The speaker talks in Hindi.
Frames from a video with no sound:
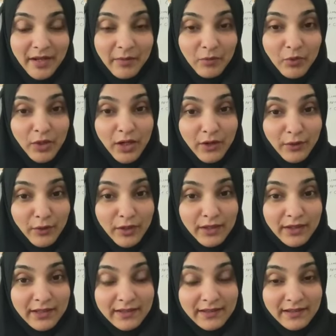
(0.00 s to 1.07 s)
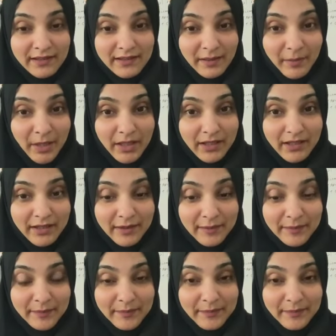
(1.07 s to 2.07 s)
आप कुरान और हदीस का इस्तेमाल करें